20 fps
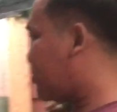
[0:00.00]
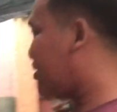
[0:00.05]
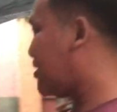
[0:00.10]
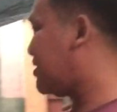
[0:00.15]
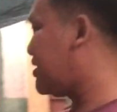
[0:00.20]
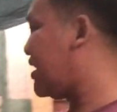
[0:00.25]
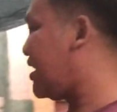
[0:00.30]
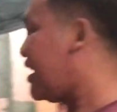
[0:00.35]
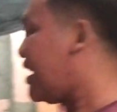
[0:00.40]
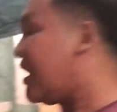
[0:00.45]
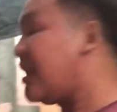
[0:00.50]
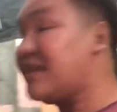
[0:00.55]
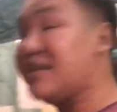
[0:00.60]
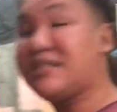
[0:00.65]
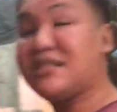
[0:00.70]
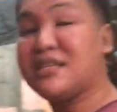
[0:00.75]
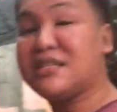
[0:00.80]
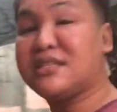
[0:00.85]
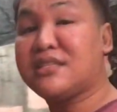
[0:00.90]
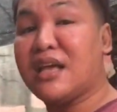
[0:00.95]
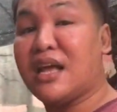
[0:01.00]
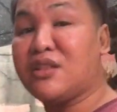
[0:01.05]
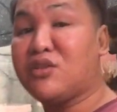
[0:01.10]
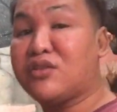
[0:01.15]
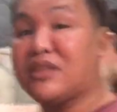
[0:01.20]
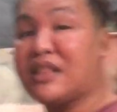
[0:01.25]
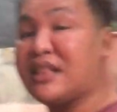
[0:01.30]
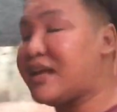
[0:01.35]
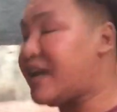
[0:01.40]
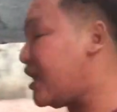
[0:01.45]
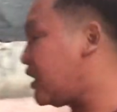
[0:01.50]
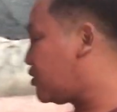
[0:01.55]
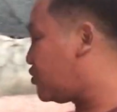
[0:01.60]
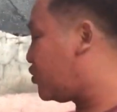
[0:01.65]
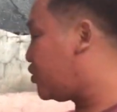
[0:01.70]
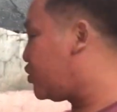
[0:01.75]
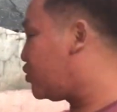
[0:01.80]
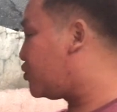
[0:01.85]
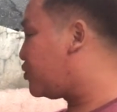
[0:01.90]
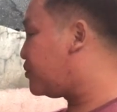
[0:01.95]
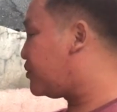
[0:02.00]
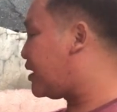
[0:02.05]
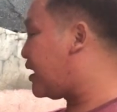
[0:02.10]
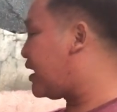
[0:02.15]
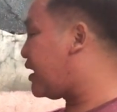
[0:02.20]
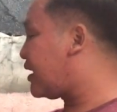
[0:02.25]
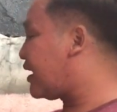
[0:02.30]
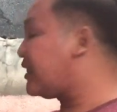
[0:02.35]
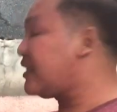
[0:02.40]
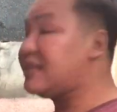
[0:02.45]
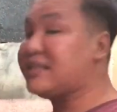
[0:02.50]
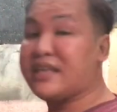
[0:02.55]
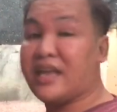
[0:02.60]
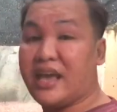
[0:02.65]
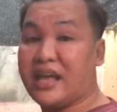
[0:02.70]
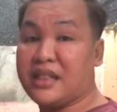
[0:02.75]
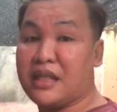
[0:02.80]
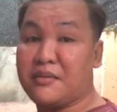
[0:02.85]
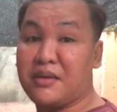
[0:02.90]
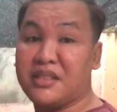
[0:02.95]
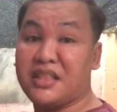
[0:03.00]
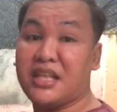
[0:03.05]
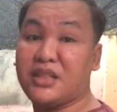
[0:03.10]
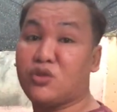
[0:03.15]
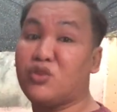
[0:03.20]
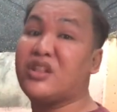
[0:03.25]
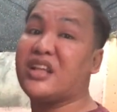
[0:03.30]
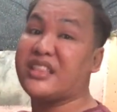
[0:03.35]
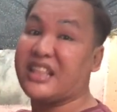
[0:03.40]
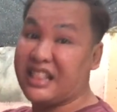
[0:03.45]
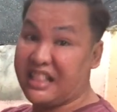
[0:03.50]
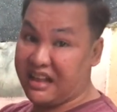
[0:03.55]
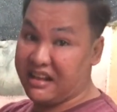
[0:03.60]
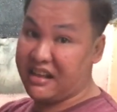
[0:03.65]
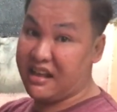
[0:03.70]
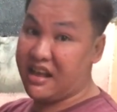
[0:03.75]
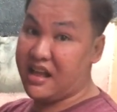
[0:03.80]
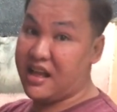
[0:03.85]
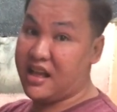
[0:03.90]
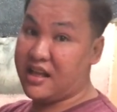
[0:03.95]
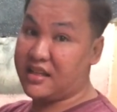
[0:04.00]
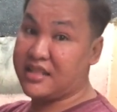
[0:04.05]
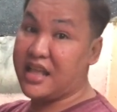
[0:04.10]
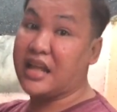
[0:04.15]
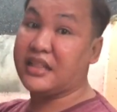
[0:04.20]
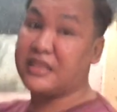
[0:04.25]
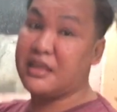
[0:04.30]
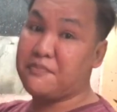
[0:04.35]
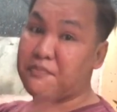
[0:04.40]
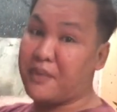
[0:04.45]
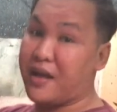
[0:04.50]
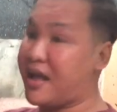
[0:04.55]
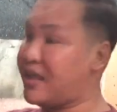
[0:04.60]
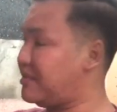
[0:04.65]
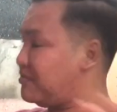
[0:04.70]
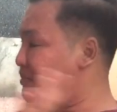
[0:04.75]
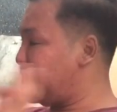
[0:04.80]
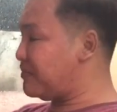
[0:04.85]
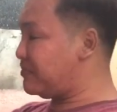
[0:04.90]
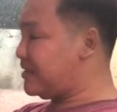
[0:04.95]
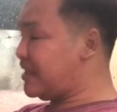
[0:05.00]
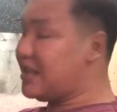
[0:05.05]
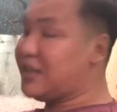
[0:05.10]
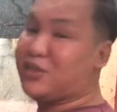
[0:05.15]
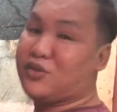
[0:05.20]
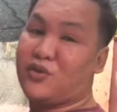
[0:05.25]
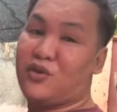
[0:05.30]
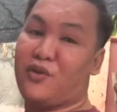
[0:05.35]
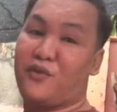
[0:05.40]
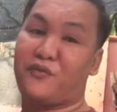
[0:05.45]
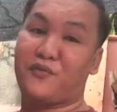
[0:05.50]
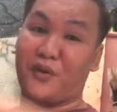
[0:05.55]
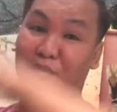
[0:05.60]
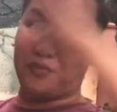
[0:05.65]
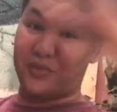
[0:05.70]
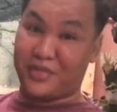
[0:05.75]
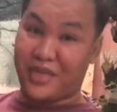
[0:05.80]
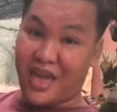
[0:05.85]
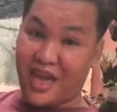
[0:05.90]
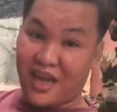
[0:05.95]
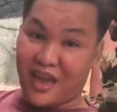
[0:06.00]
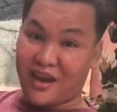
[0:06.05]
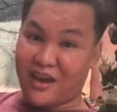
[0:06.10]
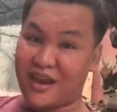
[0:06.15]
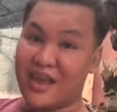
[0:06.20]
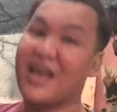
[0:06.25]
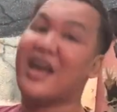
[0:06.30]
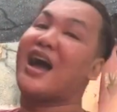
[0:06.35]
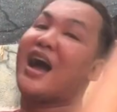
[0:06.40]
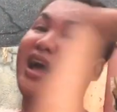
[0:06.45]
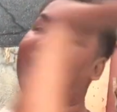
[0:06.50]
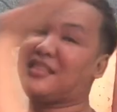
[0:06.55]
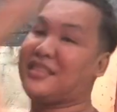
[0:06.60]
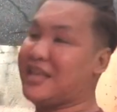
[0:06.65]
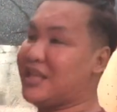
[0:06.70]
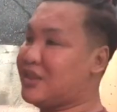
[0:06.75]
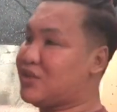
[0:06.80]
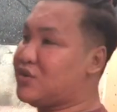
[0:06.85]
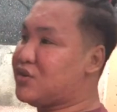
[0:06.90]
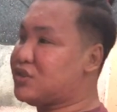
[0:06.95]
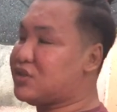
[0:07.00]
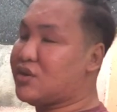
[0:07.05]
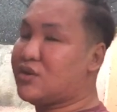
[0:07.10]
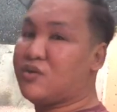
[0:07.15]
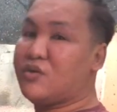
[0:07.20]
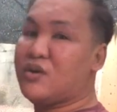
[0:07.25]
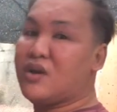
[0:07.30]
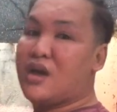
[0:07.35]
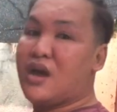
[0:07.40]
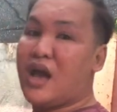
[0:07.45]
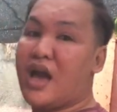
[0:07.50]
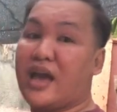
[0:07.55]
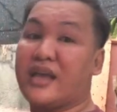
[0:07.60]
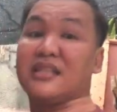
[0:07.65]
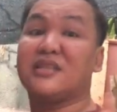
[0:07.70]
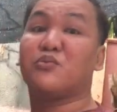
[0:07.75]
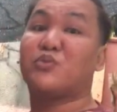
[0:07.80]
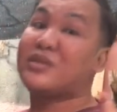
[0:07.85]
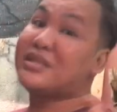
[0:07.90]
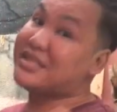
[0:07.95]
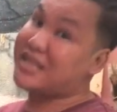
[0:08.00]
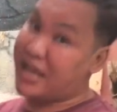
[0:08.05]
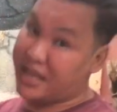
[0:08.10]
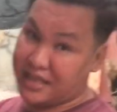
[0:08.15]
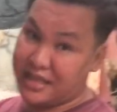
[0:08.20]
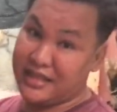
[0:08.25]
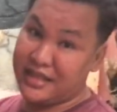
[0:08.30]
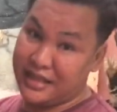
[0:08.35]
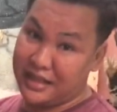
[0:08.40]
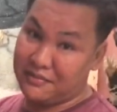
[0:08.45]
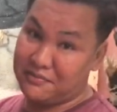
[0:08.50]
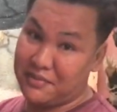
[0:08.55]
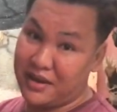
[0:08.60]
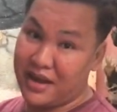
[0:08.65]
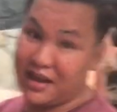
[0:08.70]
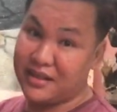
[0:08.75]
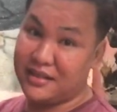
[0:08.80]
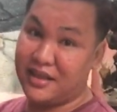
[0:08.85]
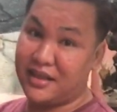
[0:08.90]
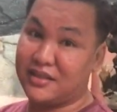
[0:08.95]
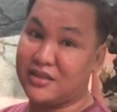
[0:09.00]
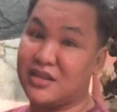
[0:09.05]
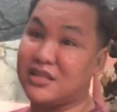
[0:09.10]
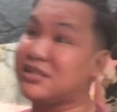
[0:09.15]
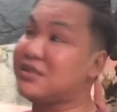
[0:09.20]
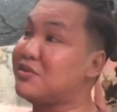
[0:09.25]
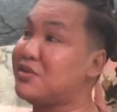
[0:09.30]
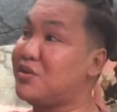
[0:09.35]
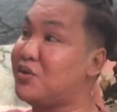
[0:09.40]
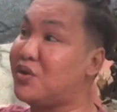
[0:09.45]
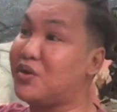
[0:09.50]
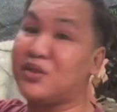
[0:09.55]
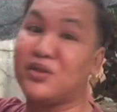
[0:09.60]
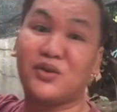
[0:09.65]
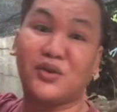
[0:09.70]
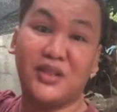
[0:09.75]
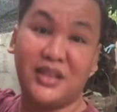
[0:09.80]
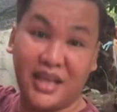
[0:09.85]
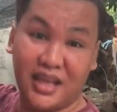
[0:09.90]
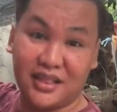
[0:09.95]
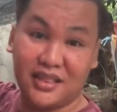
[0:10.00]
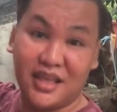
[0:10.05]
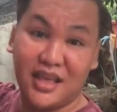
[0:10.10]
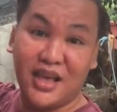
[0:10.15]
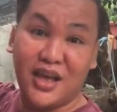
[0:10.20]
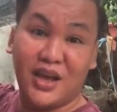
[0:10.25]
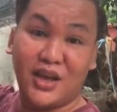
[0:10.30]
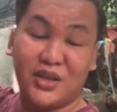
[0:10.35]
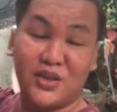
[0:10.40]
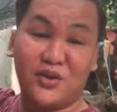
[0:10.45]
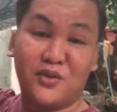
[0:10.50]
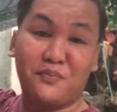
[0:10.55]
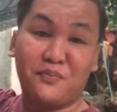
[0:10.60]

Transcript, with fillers: kasi this is ano talaga ito yung mga kalatea namin dito na talaga dati pa from dito, from there, andito. So I, we decided na naman na i-transfer doon ulit yung